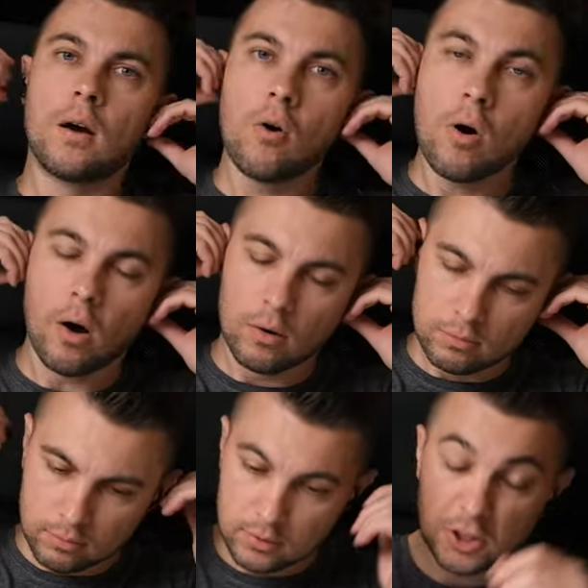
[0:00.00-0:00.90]
O,
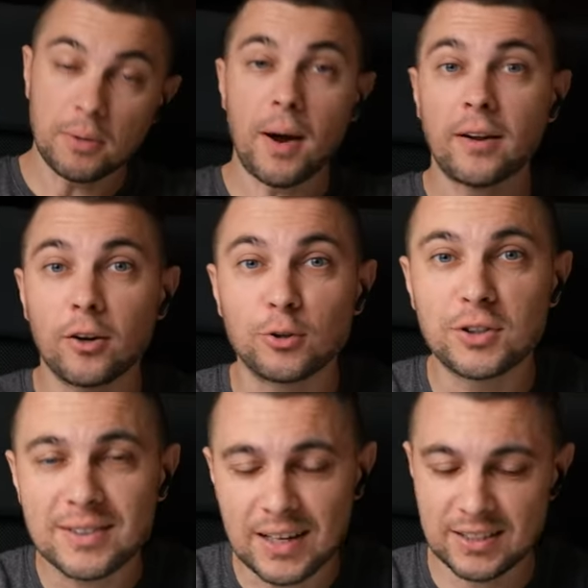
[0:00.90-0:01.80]
siemanko, już
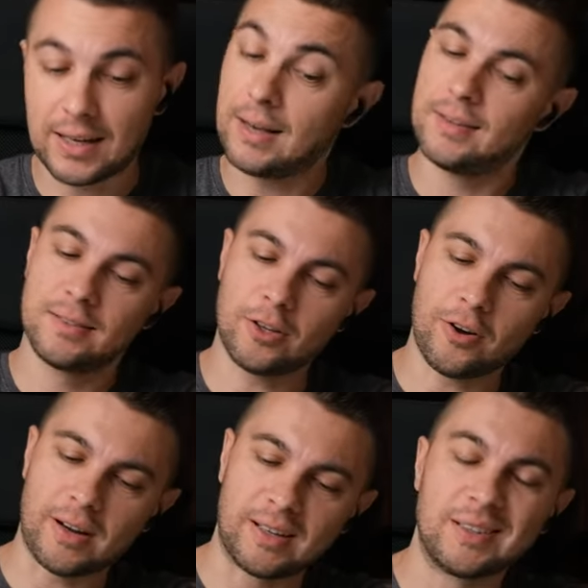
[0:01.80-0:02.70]
jesteście.
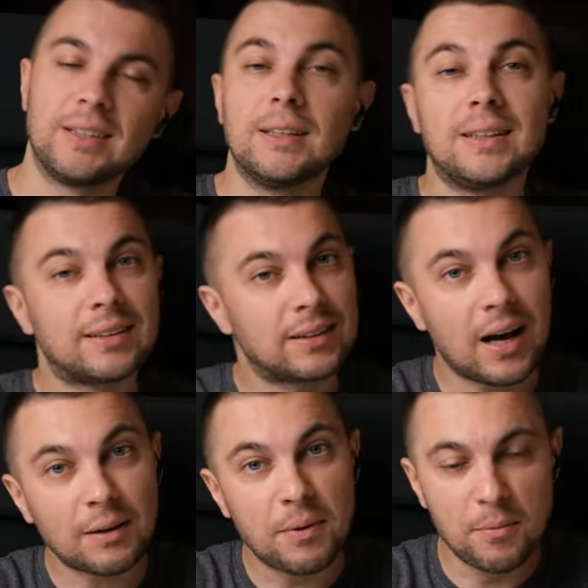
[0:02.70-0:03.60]
Sorry.
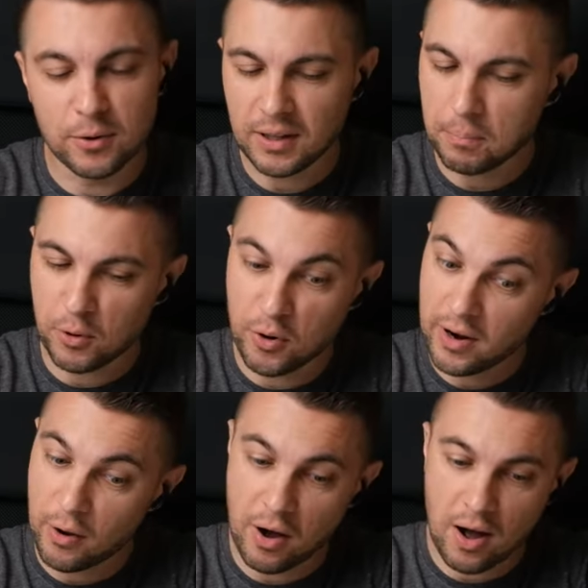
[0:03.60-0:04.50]
Tak mnie muza
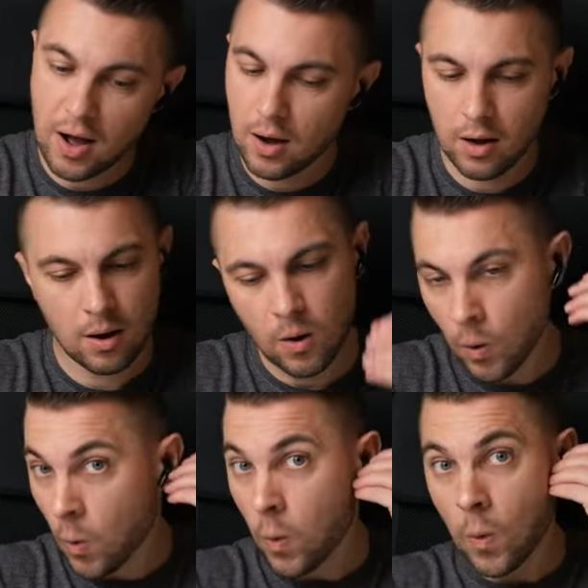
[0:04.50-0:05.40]
pochłonęła.
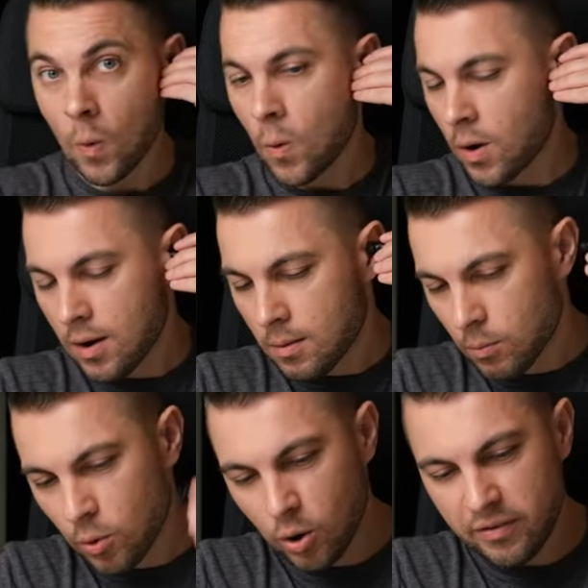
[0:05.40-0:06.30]

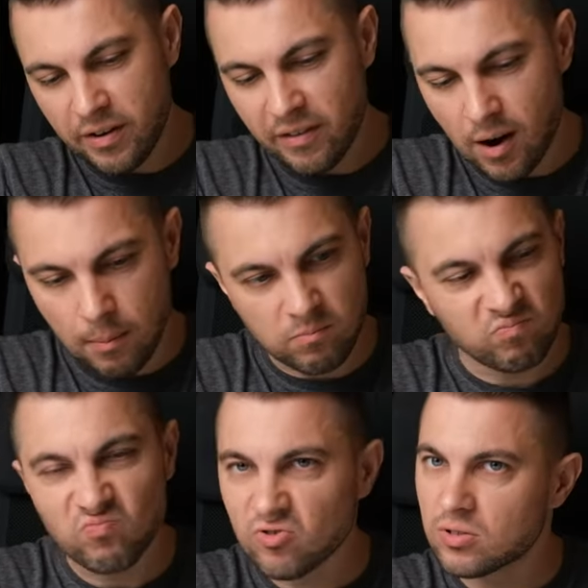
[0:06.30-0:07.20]
Mówię wam.
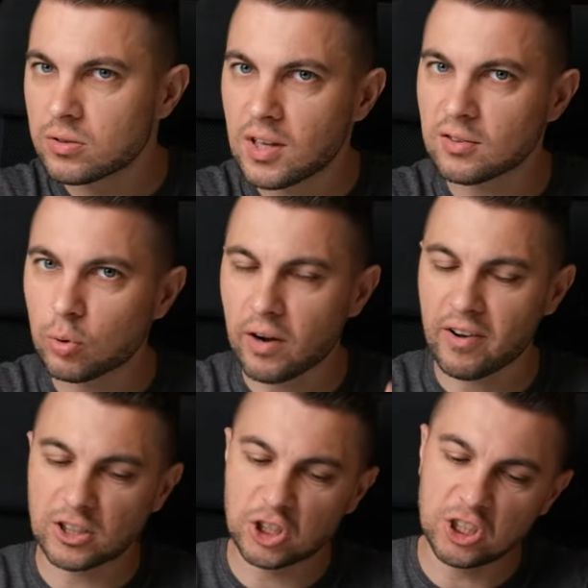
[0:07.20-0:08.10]
Te
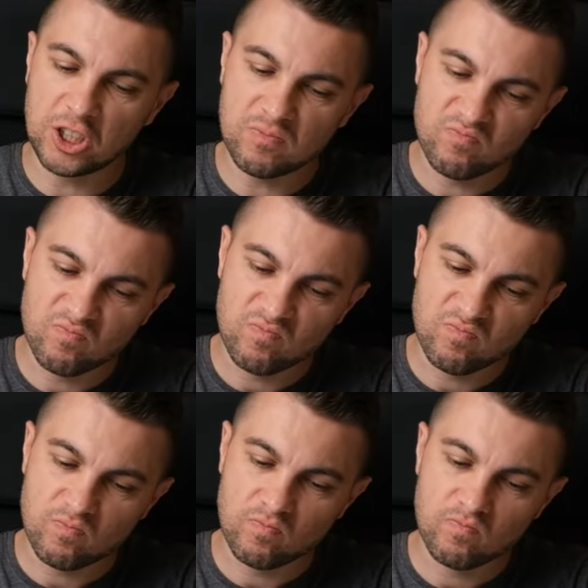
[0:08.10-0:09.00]
słuchaweczki
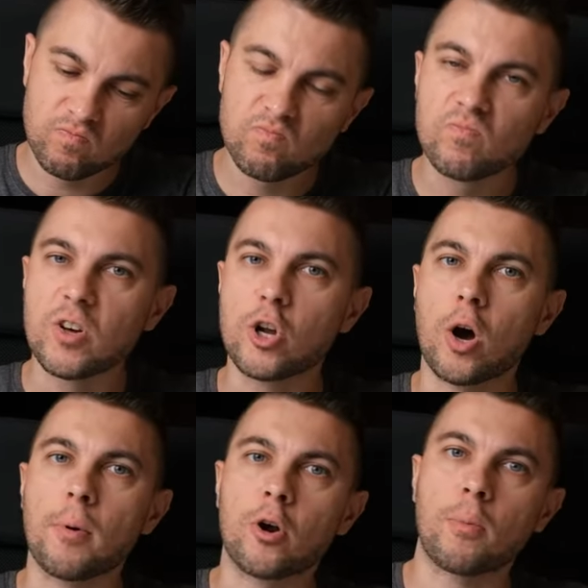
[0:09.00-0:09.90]

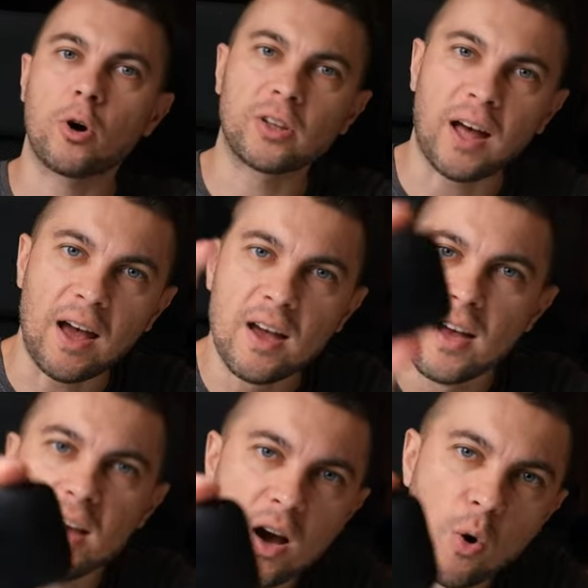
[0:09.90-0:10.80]
robią robotę.
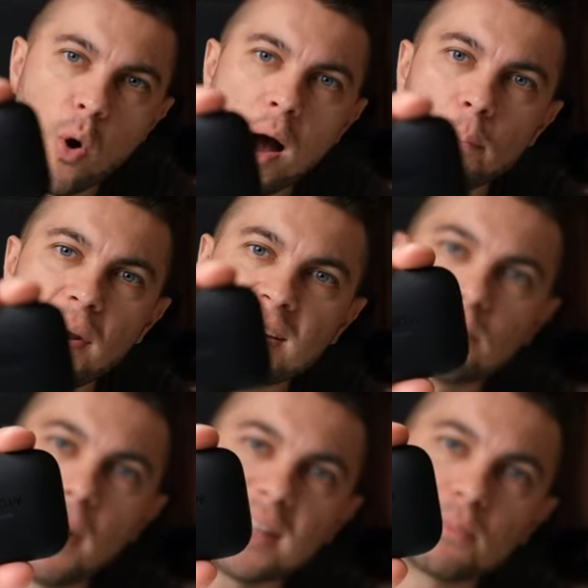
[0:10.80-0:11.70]
OnePlus
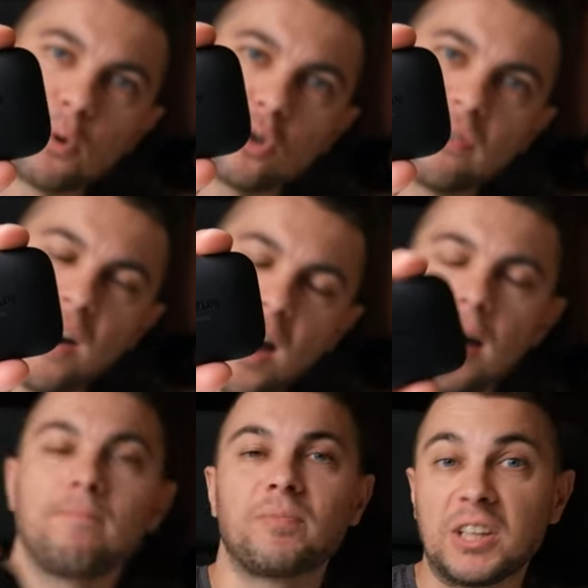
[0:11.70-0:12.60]
Buds Pro
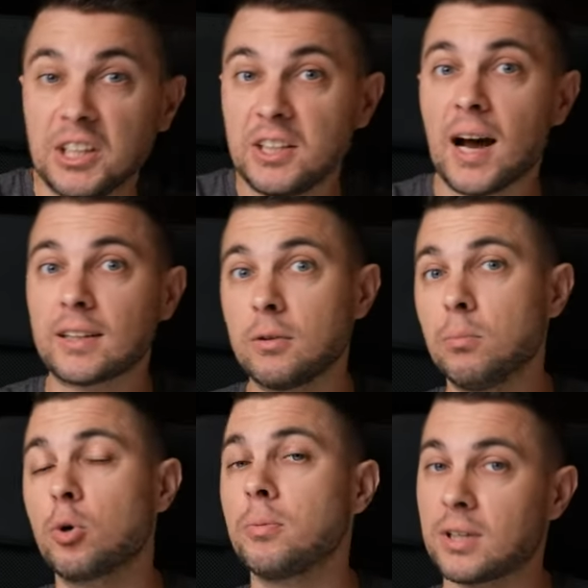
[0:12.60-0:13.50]
2. I na tym
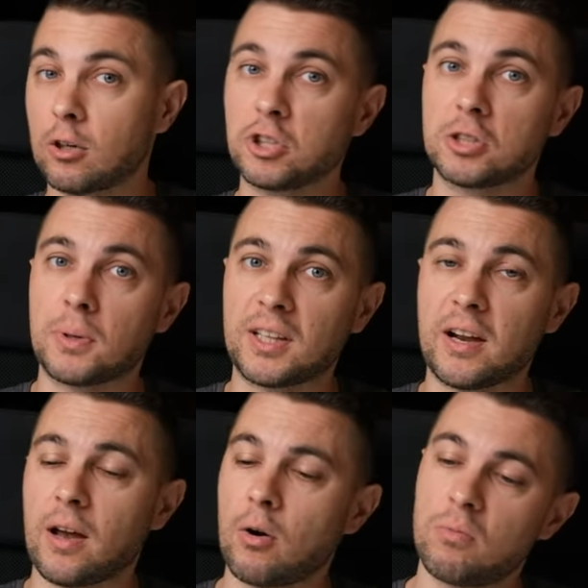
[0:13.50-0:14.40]
mógłbym zakończyć
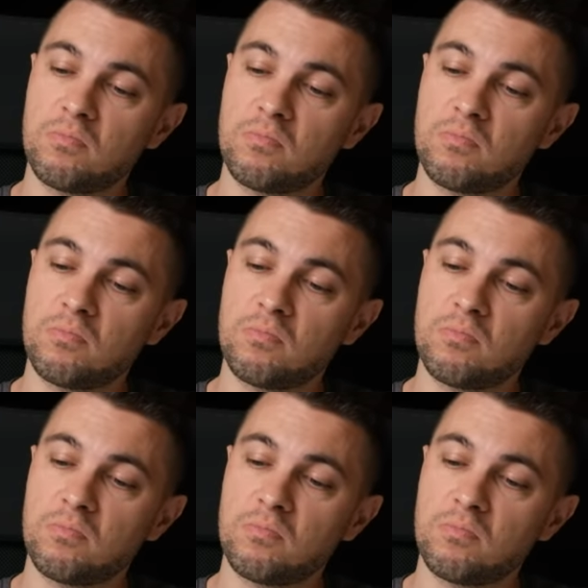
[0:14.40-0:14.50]
materiał.